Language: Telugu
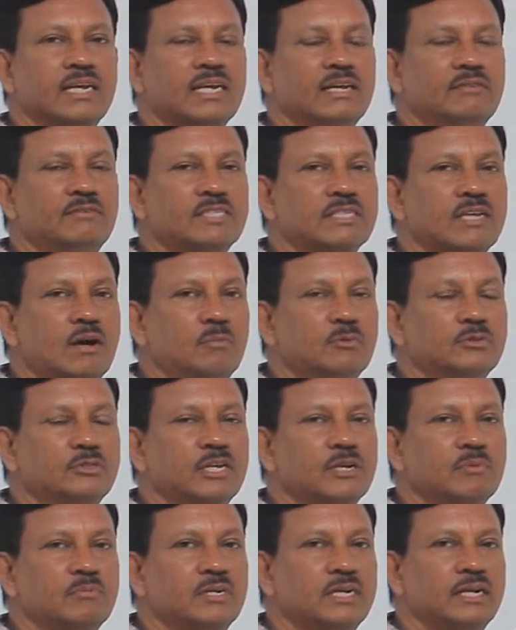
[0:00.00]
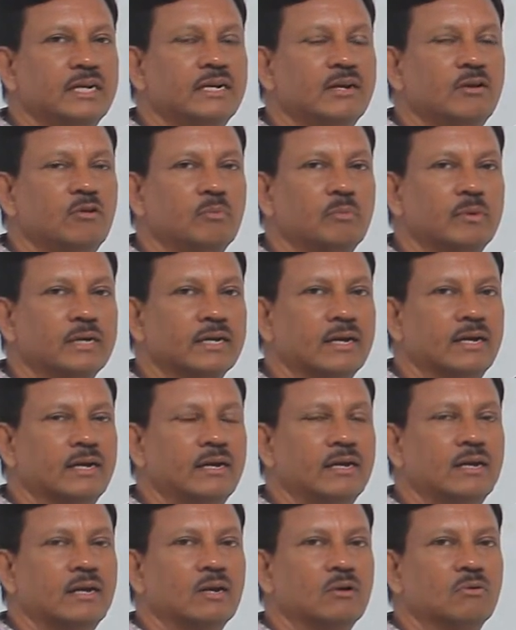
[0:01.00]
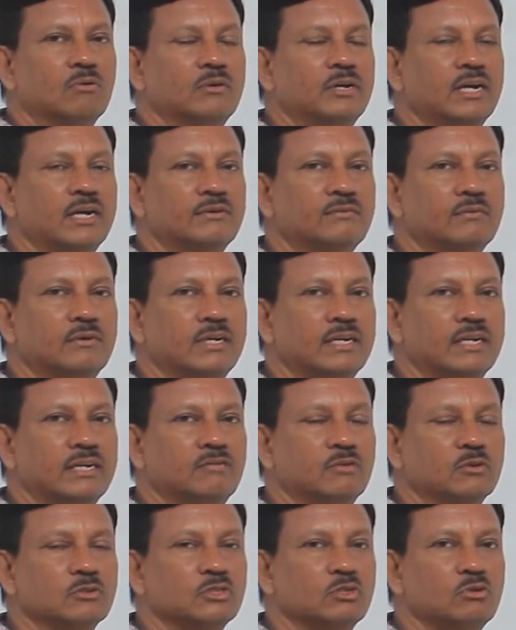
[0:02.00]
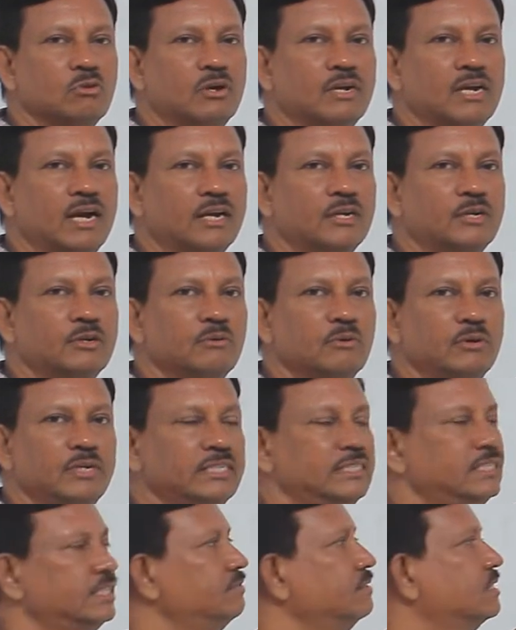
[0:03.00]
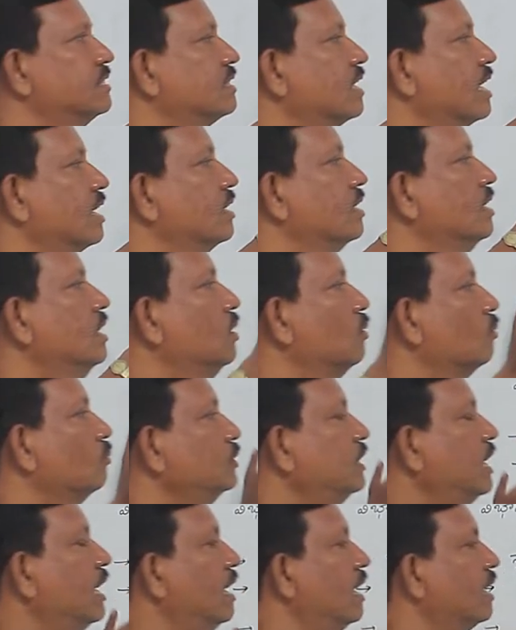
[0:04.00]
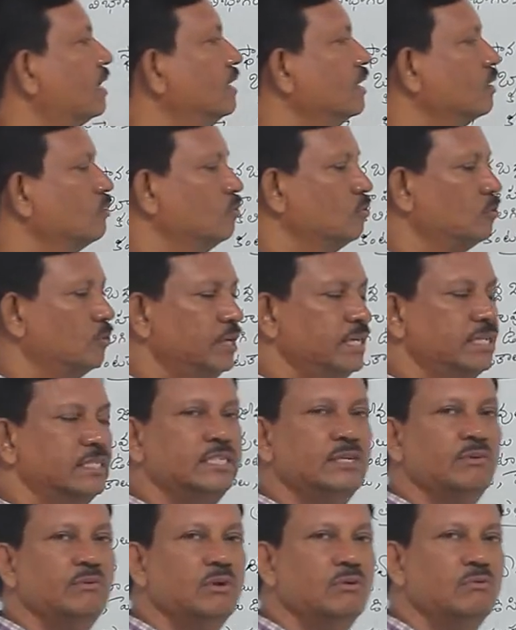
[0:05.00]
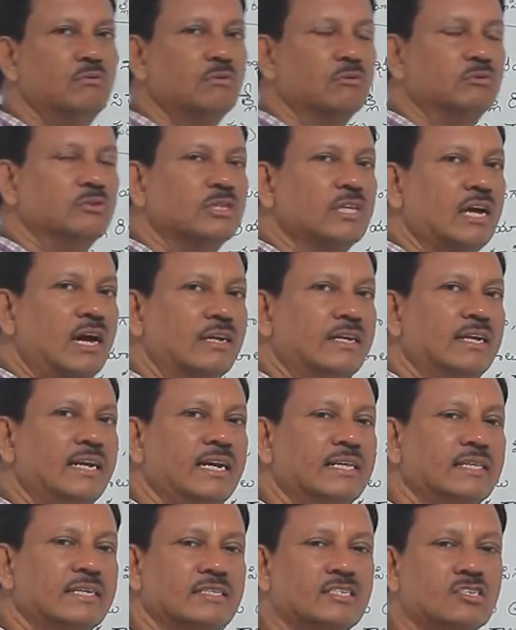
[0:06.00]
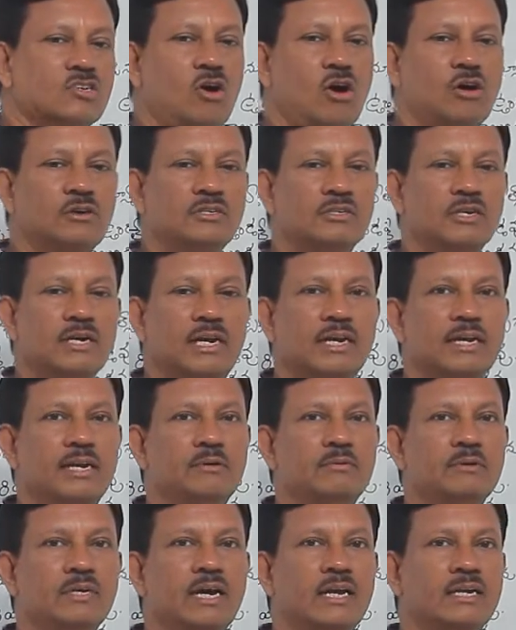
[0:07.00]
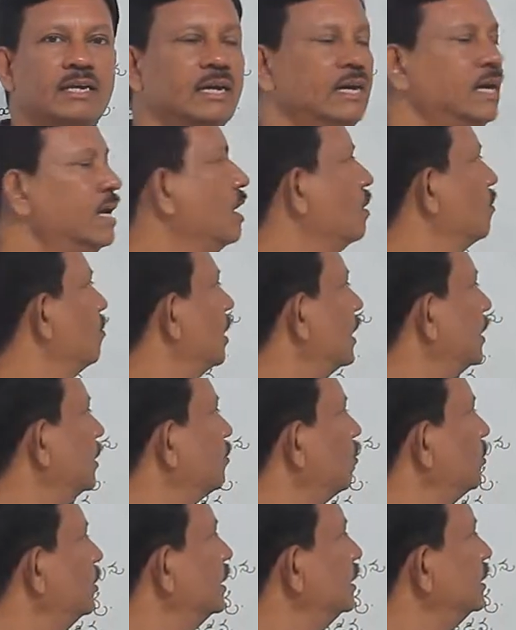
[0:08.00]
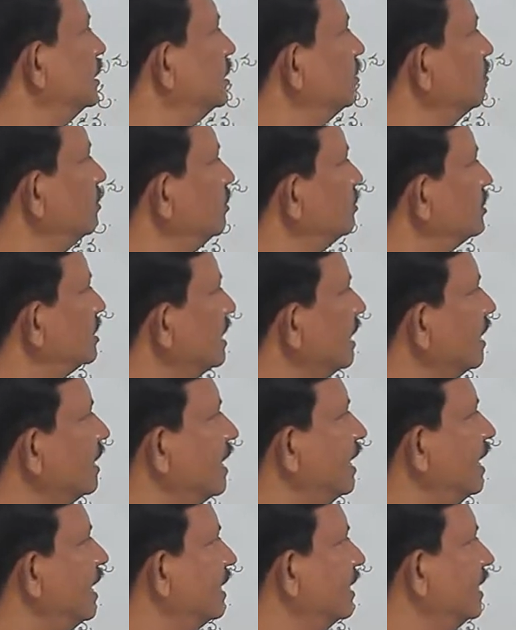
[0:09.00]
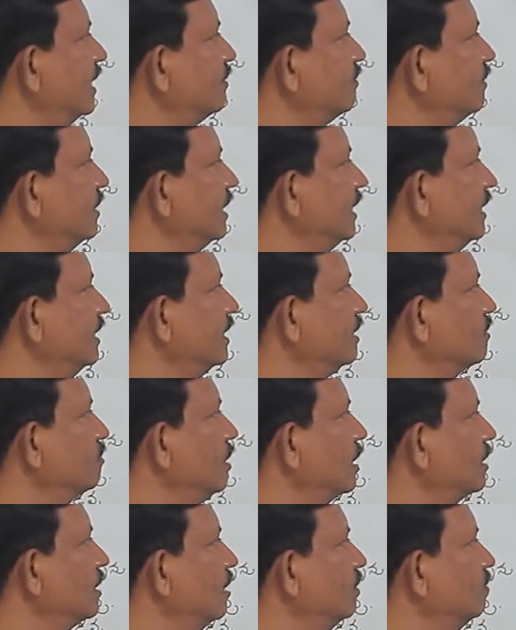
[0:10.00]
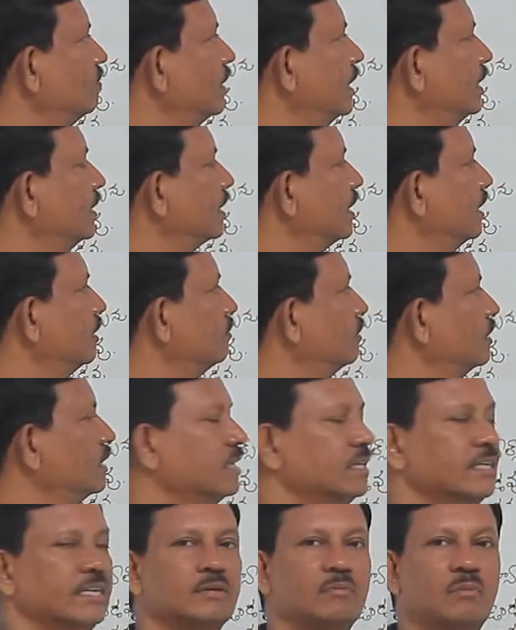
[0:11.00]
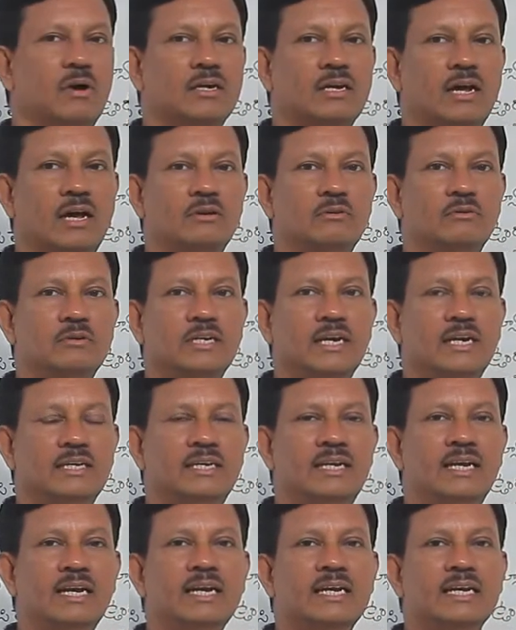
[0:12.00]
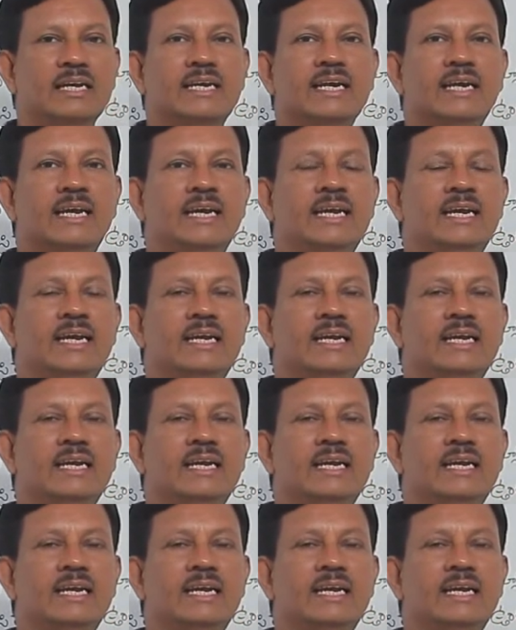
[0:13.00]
ఇవి సముద్రపు నీటి లోపట ఉన్నటువంటి వస్తువులను అంటుకొని జీవిస్తాయి ఉదాహరణకు కొన్ని జీవులు వృంతాన్ని లేదా స్టాక్ను కలిగి ఉంటాయి మరికొన్ని జీవులు సిర్రే అనేటువంటి ఈ నిర్మాణాలు వెంట్రుకలు వంటి నిర్మాణాలు ఉంటాయి ఈ